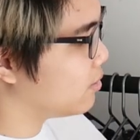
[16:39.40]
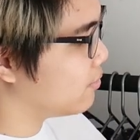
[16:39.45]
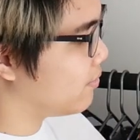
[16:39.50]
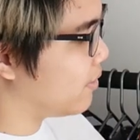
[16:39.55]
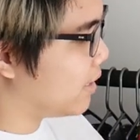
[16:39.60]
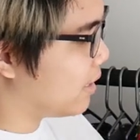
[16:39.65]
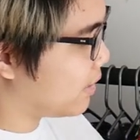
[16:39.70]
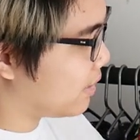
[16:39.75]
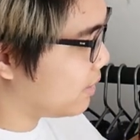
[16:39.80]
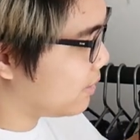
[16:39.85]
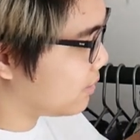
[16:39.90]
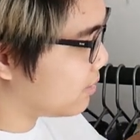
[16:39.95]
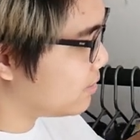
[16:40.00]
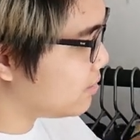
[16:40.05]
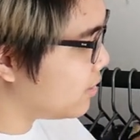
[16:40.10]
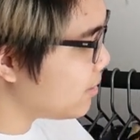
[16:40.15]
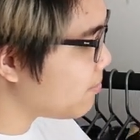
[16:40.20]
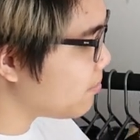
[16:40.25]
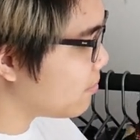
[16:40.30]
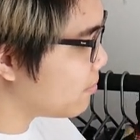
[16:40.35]
và cái
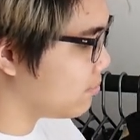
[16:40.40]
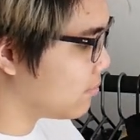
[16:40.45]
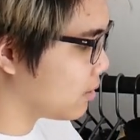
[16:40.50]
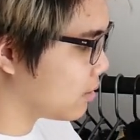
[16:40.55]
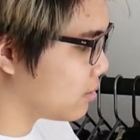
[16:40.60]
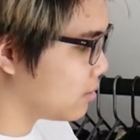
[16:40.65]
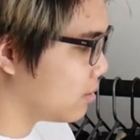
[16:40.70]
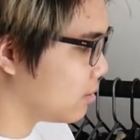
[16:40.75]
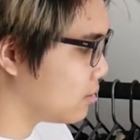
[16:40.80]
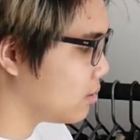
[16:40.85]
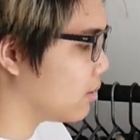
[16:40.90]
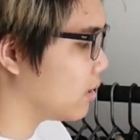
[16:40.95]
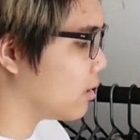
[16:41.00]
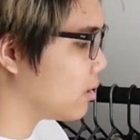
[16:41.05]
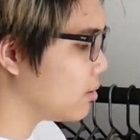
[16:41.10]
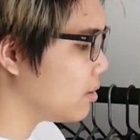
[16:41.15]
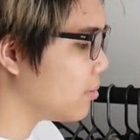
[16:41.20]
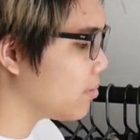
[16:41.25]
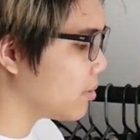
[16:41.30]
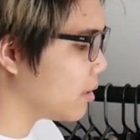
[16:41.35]
zip, và thực sự là
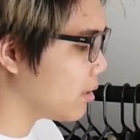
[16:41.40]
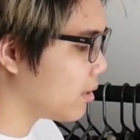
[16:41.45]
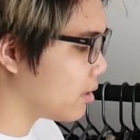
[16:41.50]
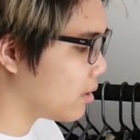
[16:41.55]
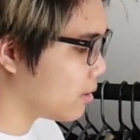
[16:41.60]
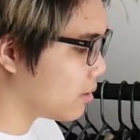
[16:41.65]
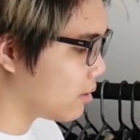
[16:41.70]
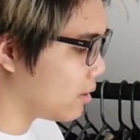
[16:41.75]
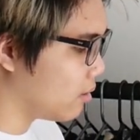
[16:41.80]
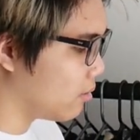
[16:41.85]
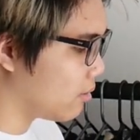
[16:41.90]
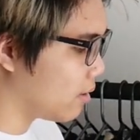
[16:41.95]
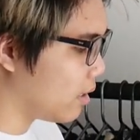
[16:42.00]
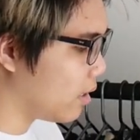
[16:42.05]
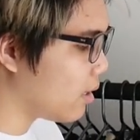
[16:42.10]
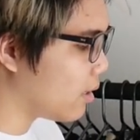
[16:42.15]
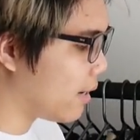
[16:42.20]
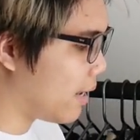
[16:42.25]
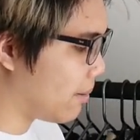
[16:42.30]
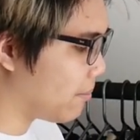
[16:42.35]
cái zip ở đây kiểu khá
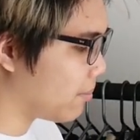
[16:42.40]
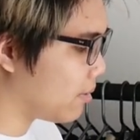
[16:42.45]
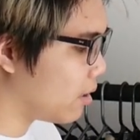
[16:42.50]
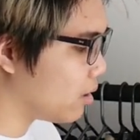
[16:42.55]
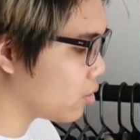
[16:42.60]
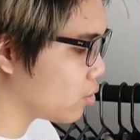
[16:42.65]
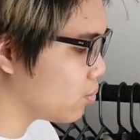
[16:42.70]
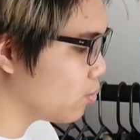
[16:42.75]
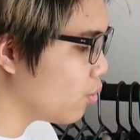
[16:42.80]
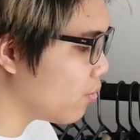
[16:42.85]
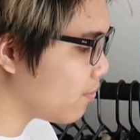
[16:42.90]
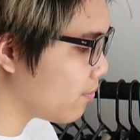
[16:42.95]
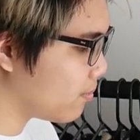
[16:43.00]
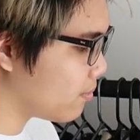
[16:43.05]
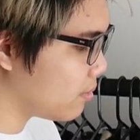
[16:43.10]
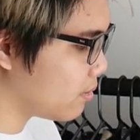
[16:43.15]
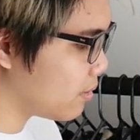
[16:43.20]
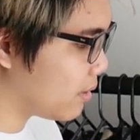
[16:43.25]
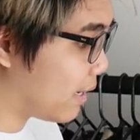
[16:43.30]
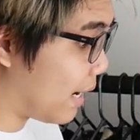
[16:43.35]
là đẹp, khá là smooth,
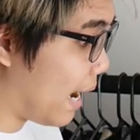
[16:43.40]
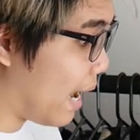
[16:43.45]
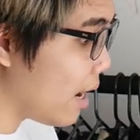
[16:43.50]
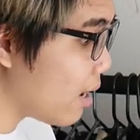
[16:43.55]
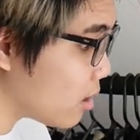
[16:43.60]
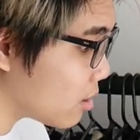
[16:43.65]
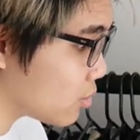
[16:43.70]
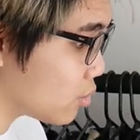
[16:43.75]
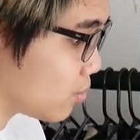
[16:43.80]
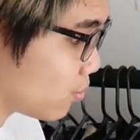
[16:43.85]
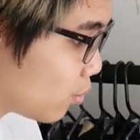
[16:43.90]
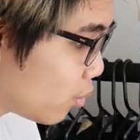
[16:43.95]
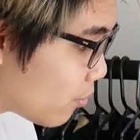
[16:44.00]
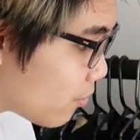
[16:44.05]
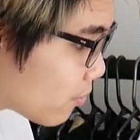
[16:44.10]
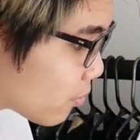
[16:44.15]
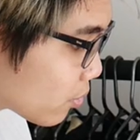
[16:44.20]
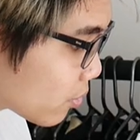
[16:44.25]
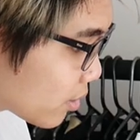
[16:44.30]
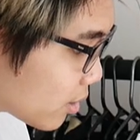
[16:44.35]
khá là smooth
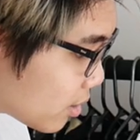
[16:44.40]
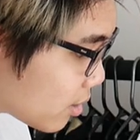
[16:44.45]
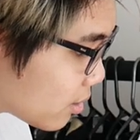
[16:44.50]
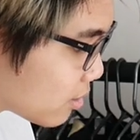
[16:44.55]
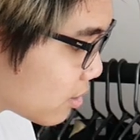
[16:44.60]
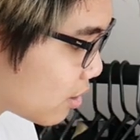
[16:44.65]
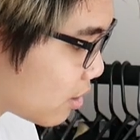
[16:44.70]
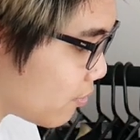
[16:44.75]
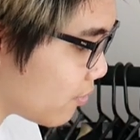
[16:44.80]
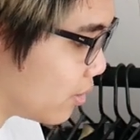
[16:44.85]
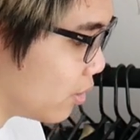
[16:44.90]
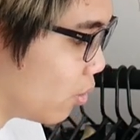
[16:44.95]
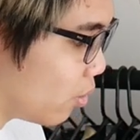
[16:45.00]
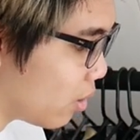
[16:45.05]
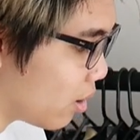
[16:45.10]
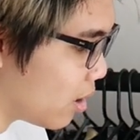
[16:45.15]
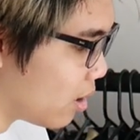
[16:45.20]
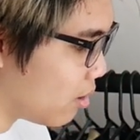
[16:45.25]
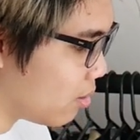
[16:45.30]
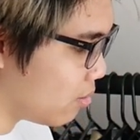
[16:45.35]
luôn á, không phải
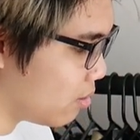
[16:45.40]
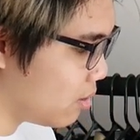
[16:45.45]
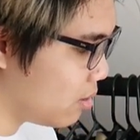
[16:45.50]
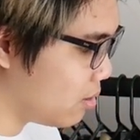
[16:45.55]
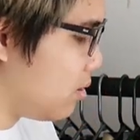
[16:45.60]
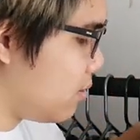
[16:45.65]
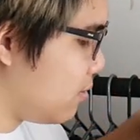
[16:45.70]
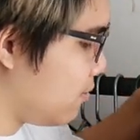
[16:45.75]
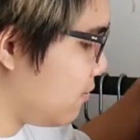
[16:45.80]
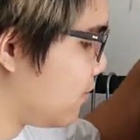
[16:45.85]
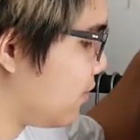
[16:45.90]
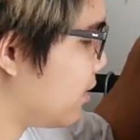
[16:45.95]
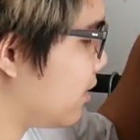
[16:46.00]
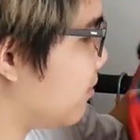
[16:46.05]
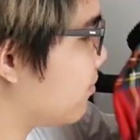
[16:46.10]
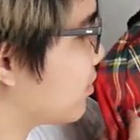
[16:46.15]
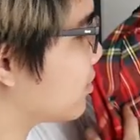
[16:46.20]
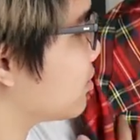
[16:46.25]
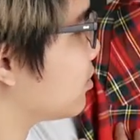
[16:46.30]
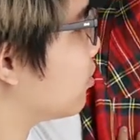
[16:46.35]
đùa đâu. Và
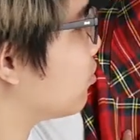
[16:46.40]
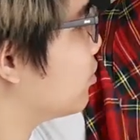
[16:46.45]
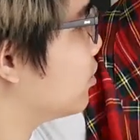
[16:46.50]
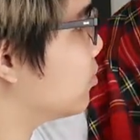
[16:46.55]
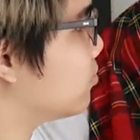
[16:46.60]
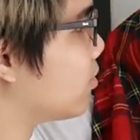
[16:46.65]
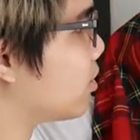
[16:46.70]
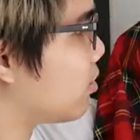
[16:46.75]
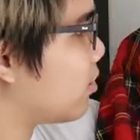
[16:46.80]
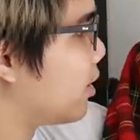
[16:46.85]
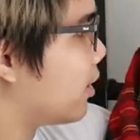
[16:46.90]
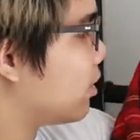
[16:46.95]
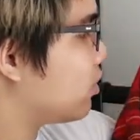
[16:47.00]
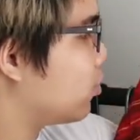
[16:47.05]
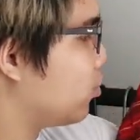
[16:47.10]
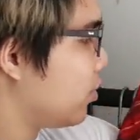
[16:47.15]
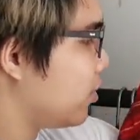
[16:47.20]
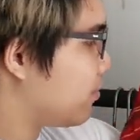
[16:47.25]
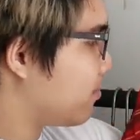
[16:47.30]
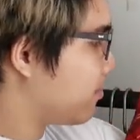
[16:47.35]
mặt sau thì chúng ta có hai cái
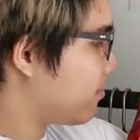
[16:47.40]
túi,